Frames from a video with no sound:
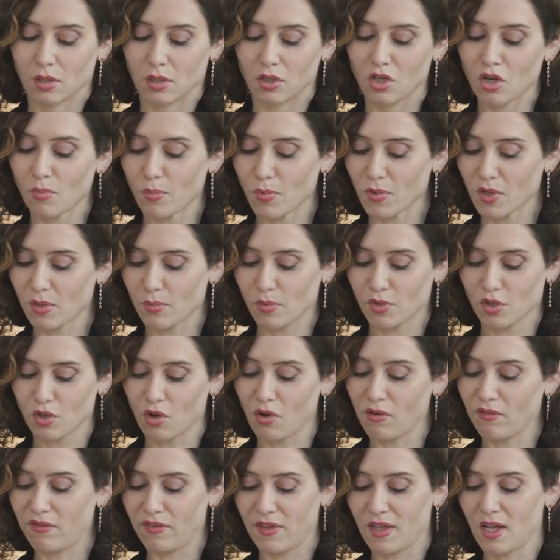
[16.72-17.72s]
No podemos
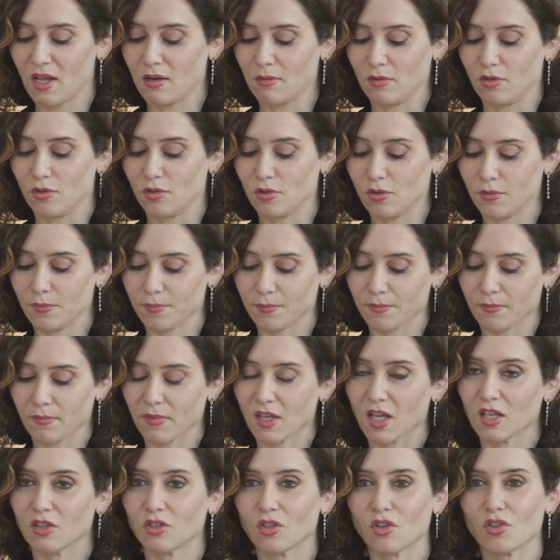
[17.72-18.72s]
confiarnos.
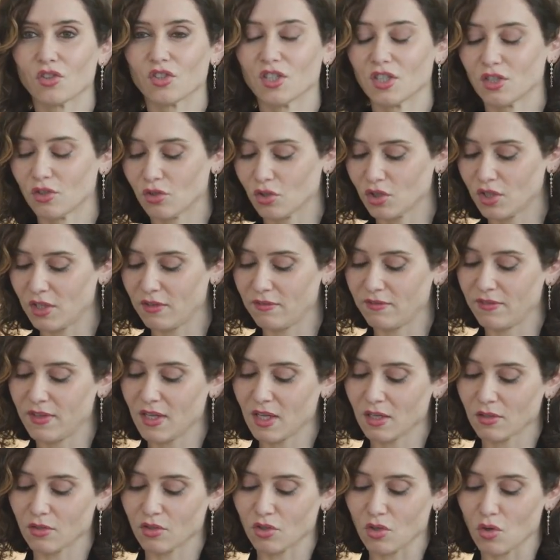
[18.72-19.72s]
Todos estos
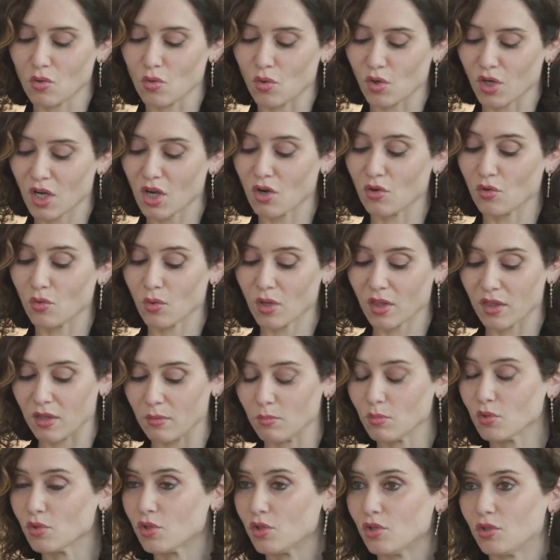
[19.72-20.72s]
infiernos ocurrieron no hace
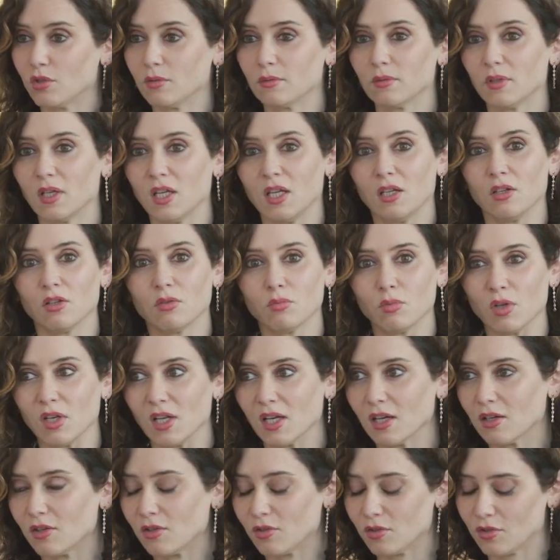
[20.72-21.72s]
mucho y no muy
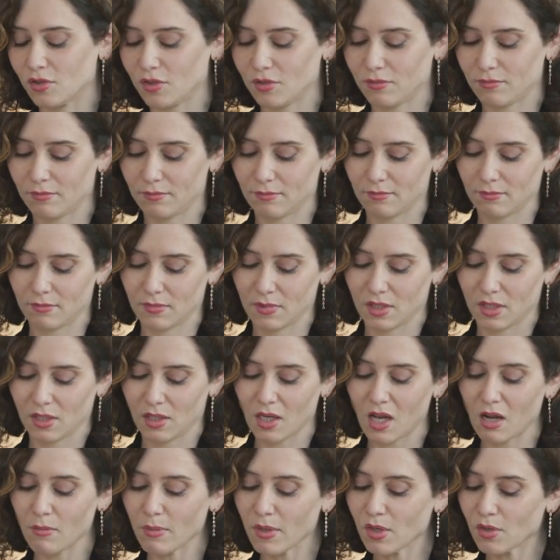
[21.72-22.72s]
lejos.
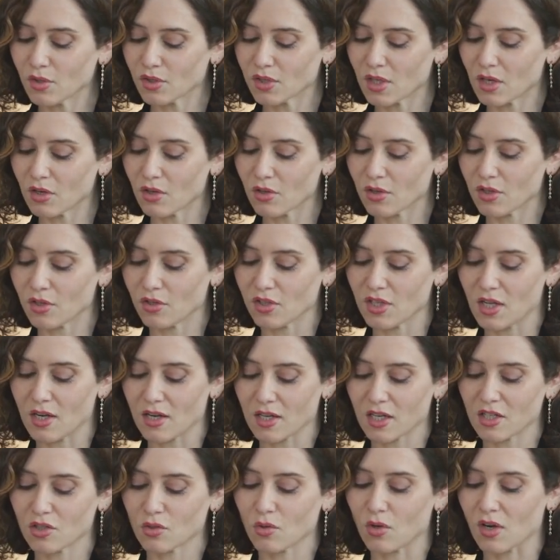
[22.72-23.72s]
El virus del odio y el
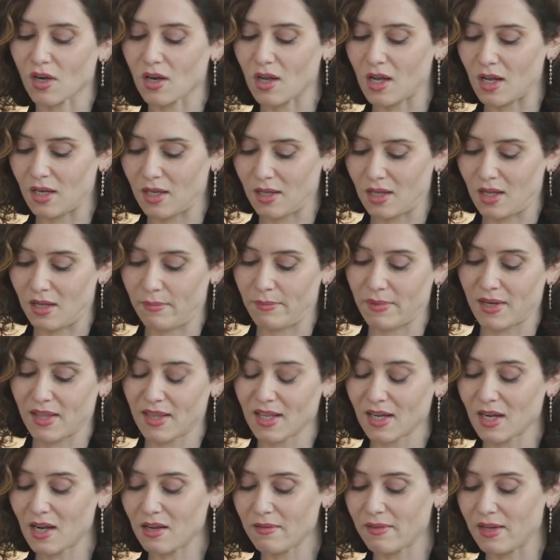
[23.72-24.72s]
riesgo a
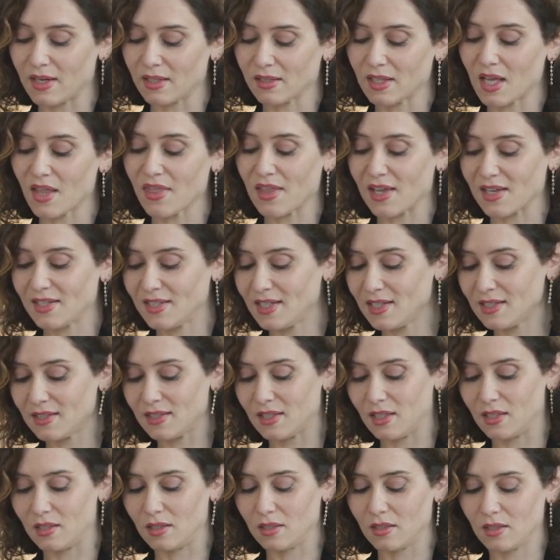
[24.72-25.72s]
perder la libertad
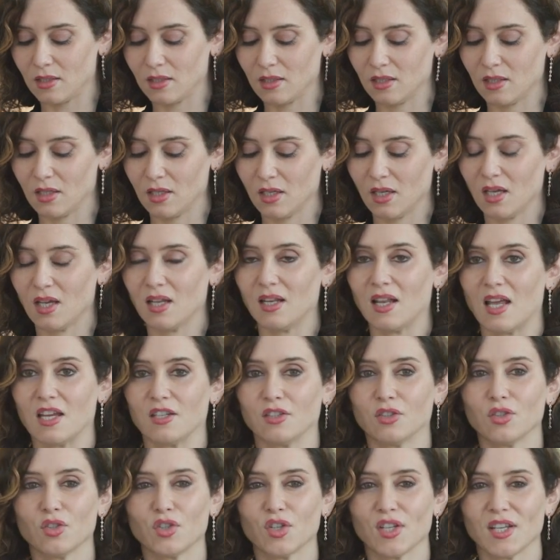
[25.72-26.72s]
existen. La
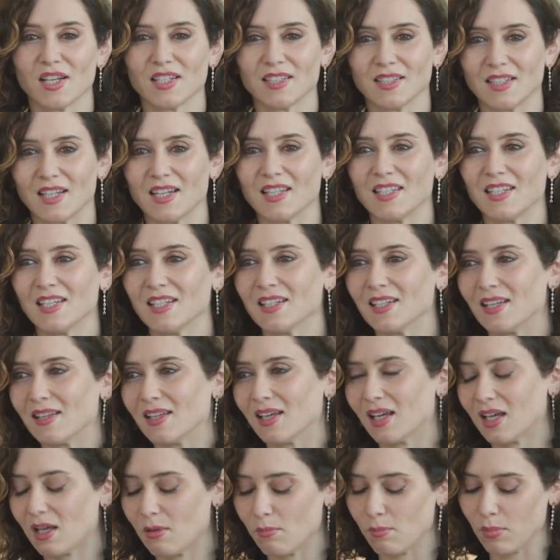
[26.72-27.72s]
historia está llena
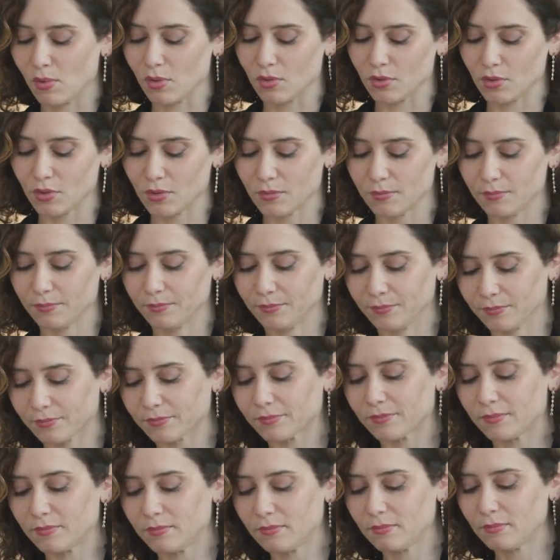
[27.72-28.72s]
de ejemplos.
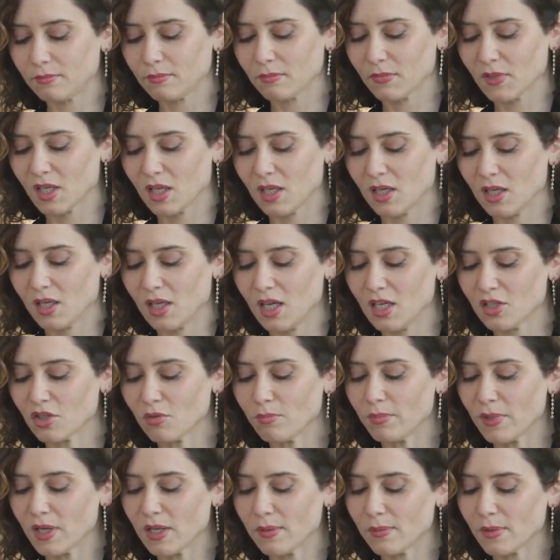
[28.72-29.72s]
Y
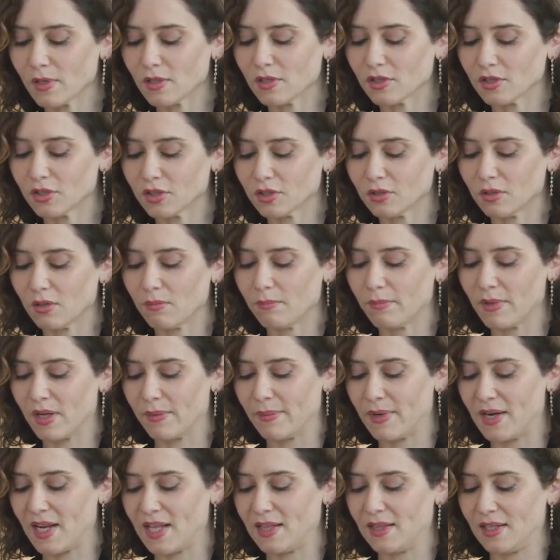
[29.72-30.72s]
son peligros
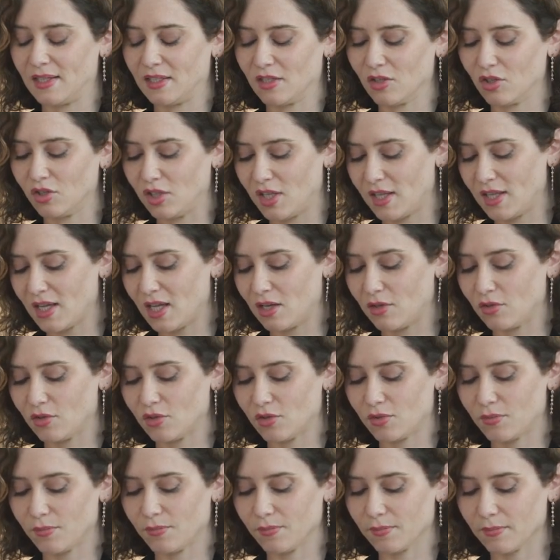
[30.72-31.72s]
permanentes,
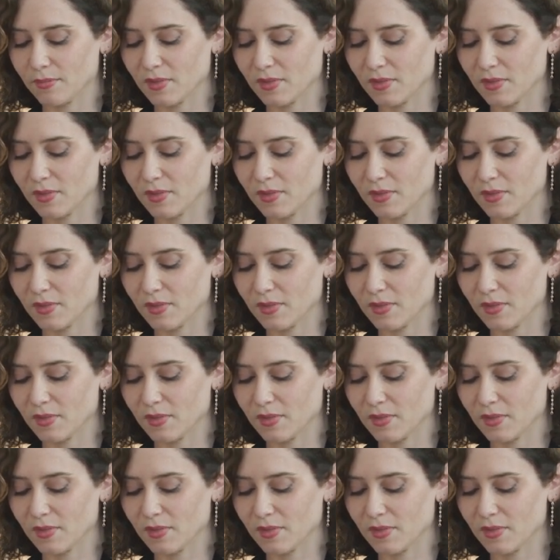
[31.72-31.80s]
cotidianos.